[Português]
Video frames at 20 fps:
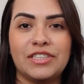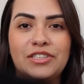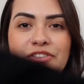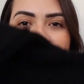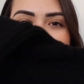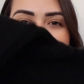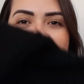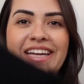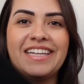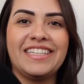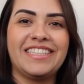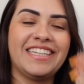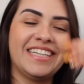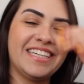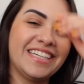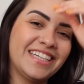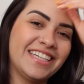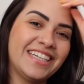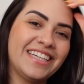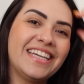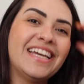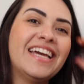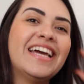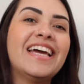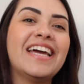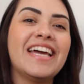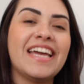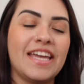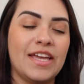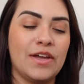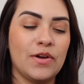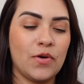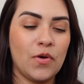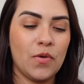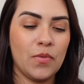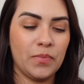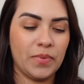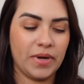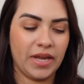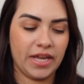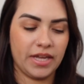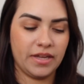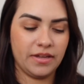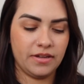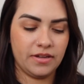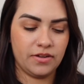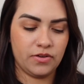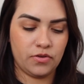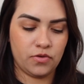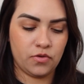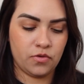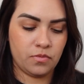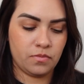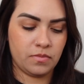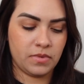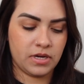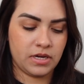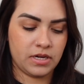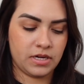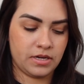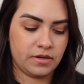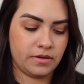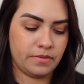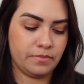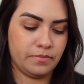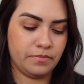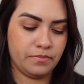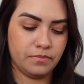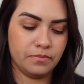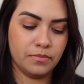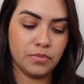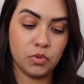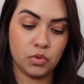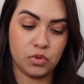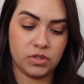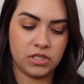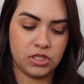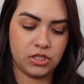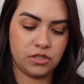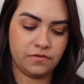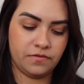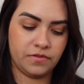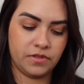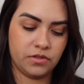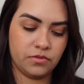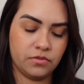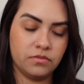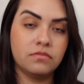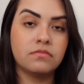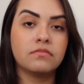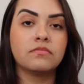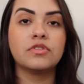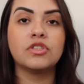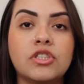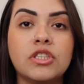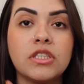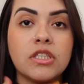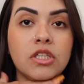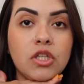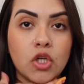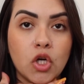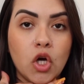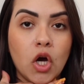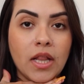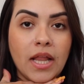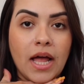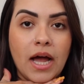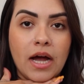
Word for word: diferente. Eu comprei uma blusa de frio de gola